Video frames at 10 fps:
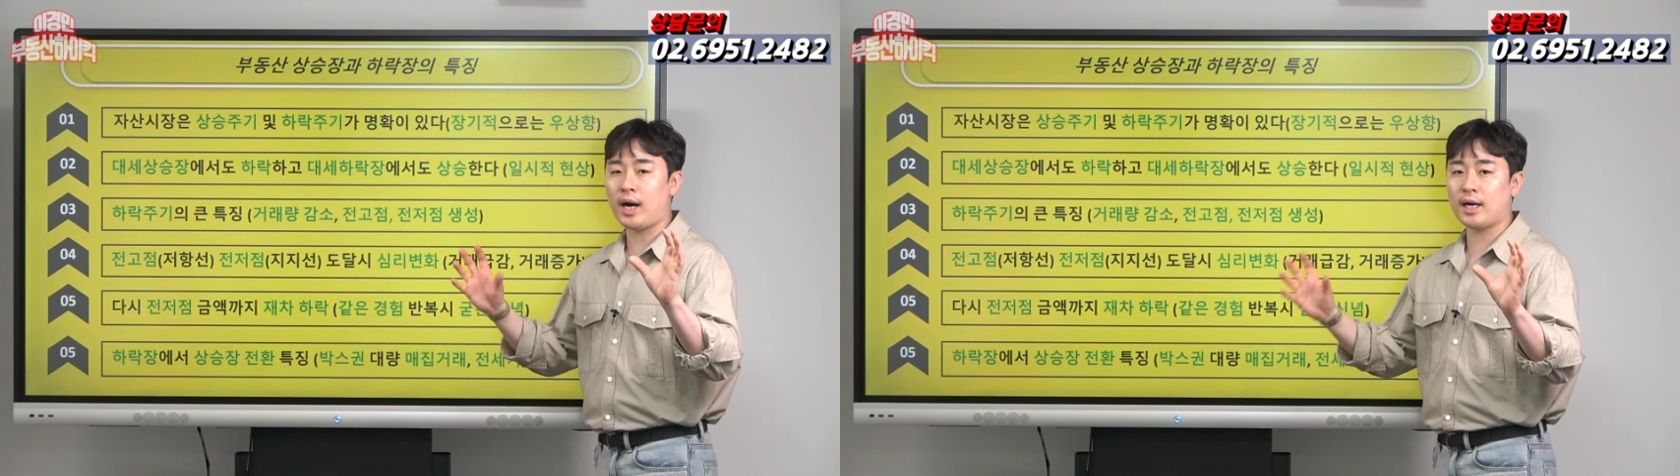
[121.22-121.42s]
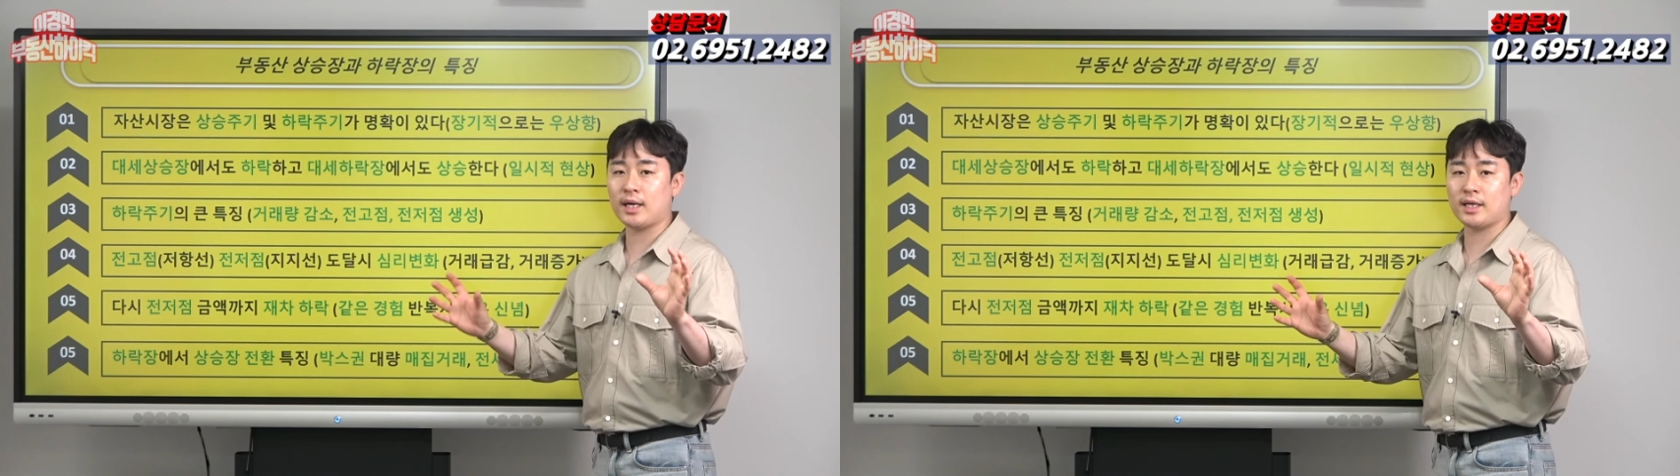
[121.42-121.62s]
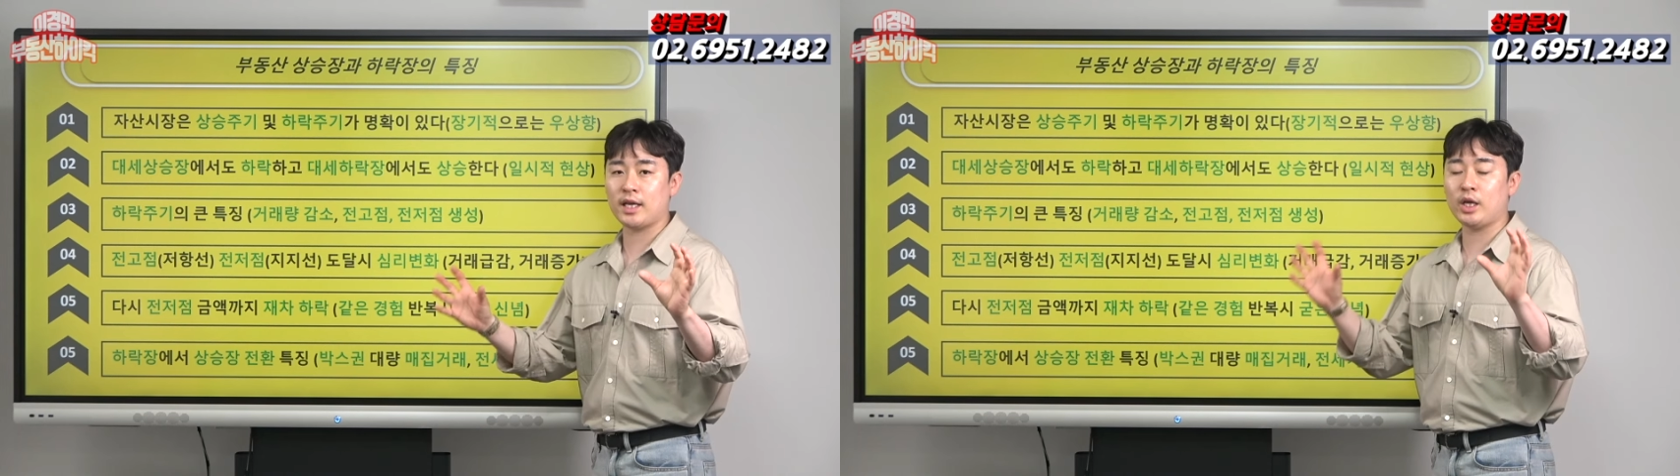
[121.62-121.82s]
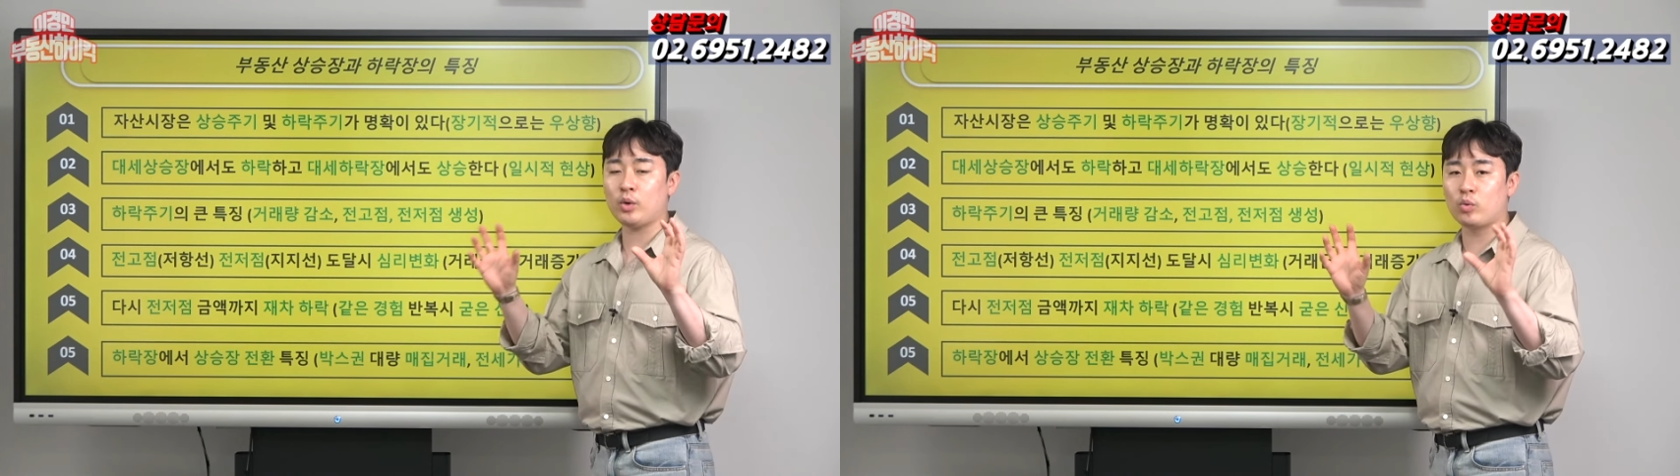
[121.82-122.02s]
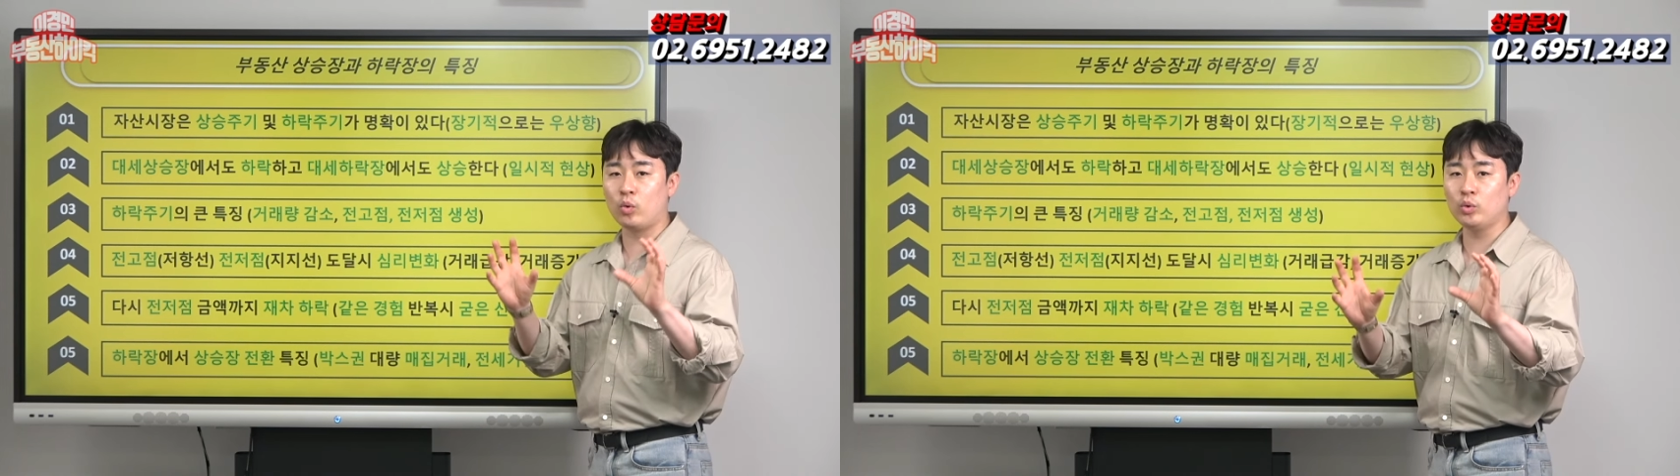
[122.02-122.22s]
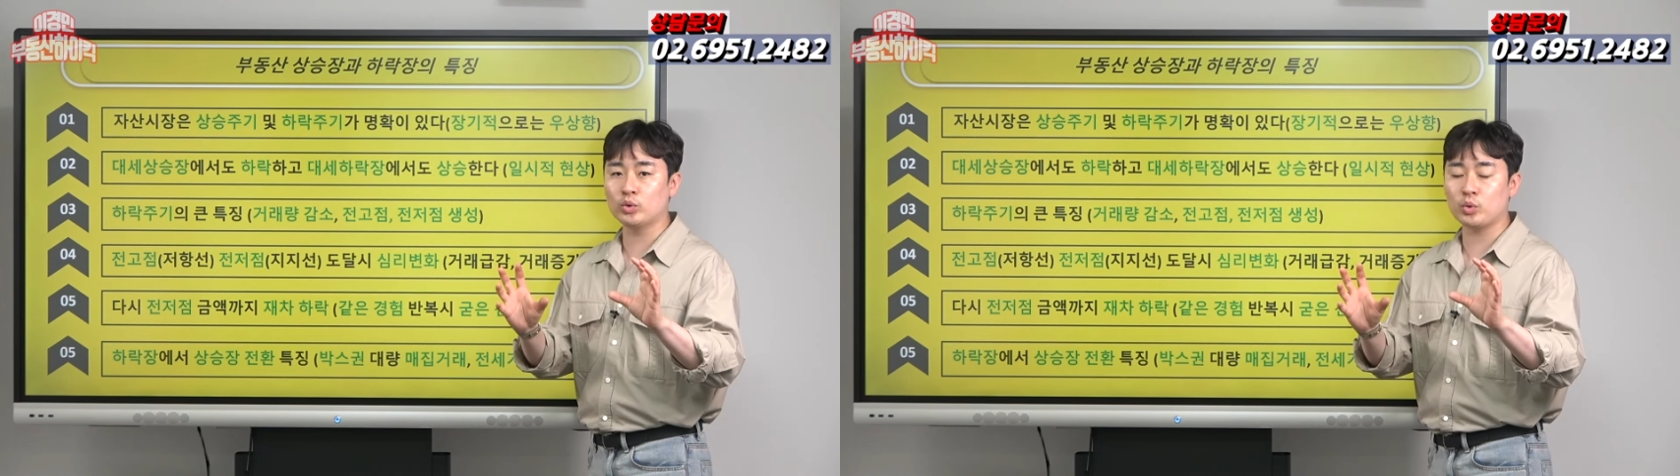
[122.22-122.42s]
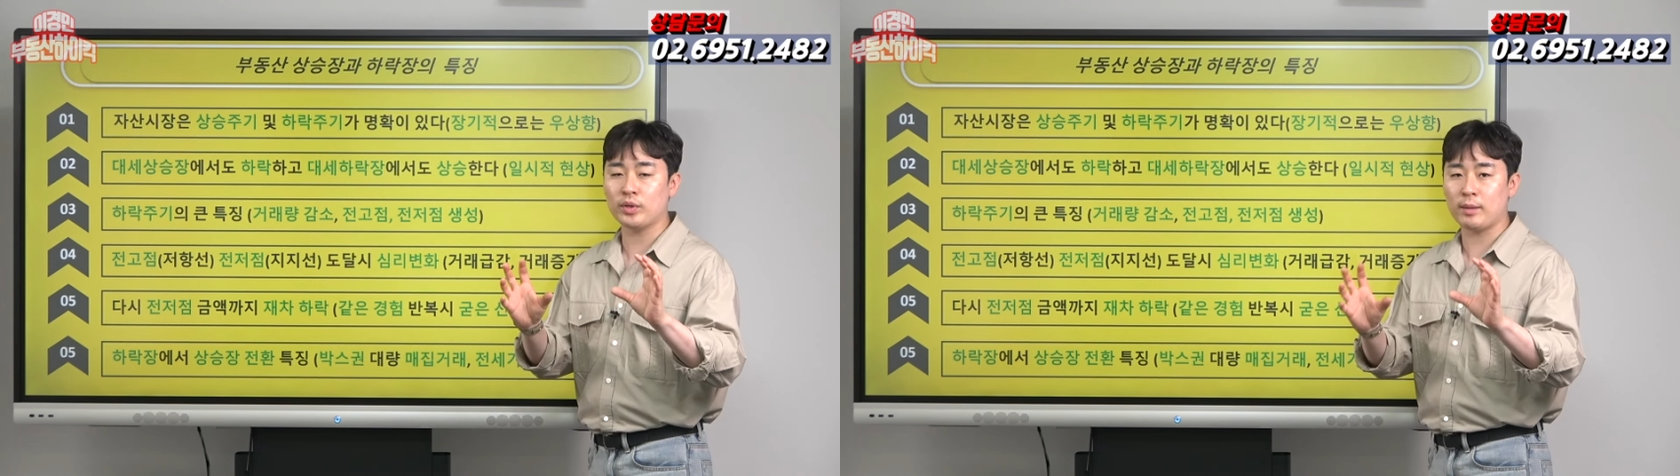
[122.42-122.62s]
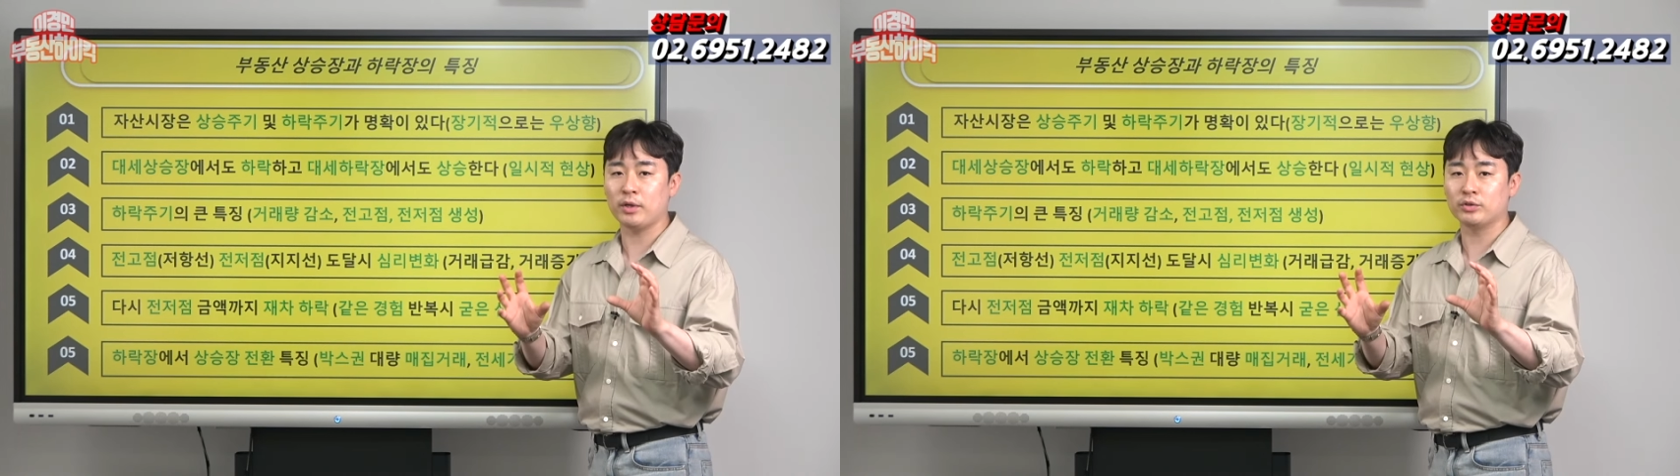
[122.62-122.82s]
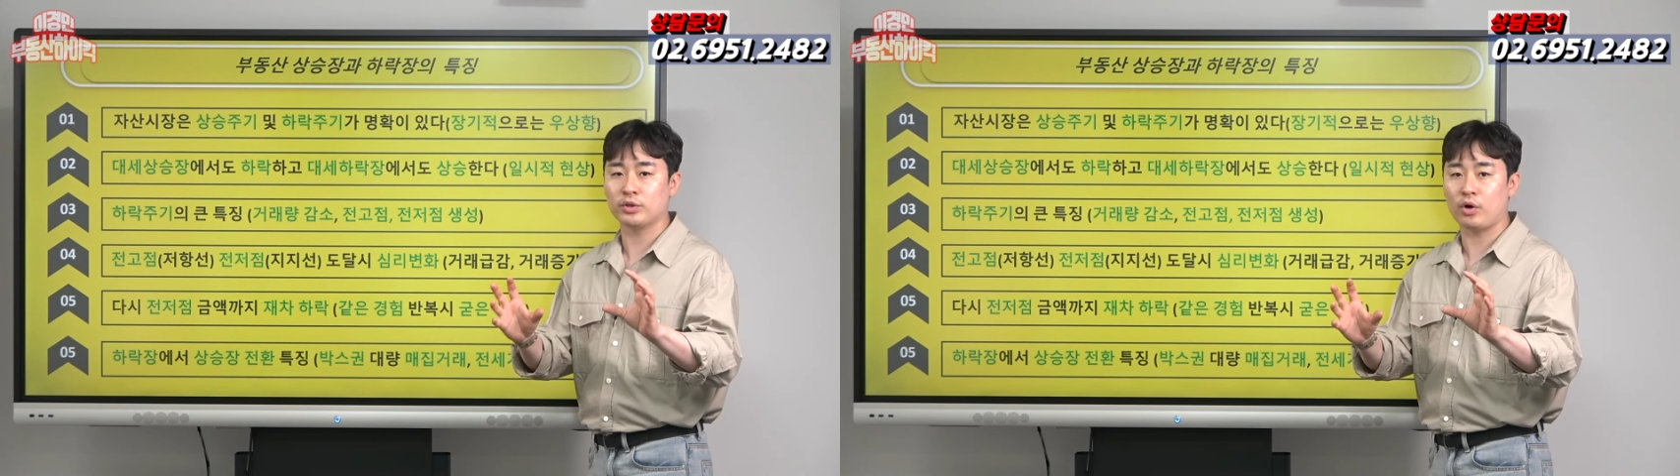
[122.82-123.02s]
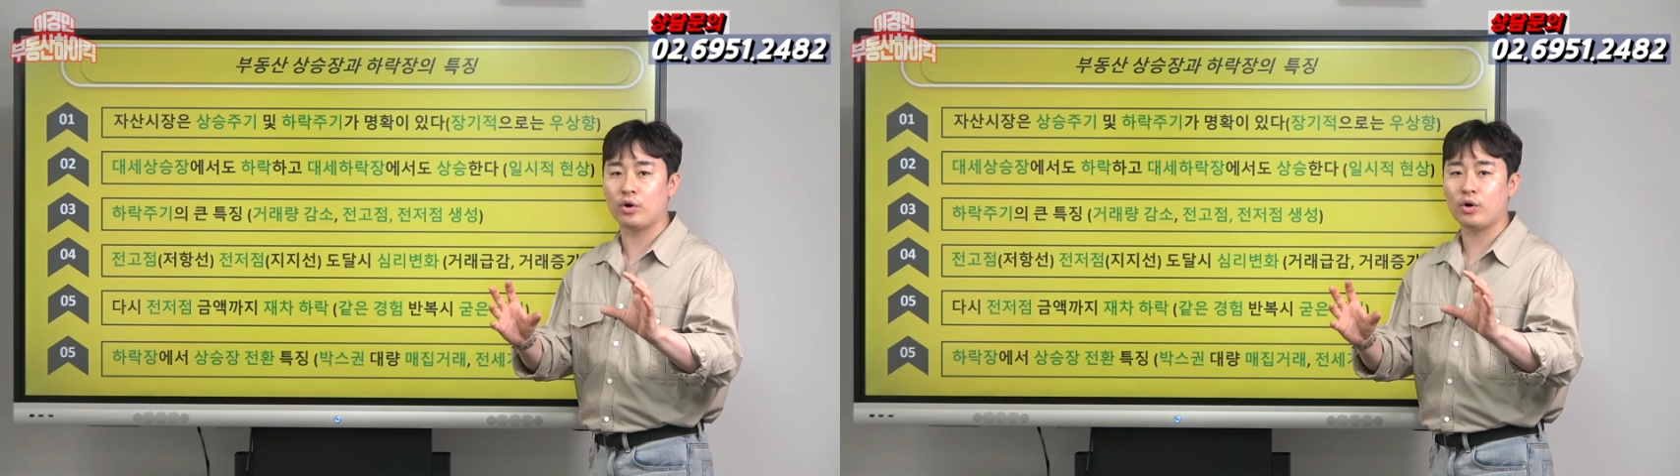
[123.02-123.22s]
하락이
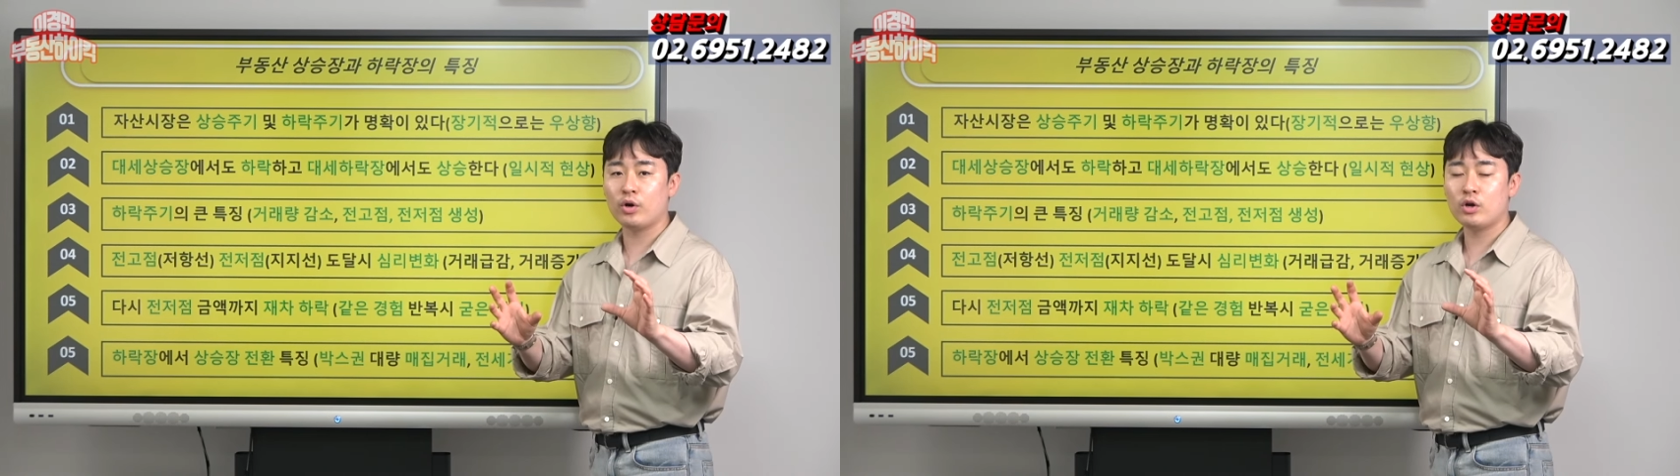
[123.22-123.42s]
공존하면서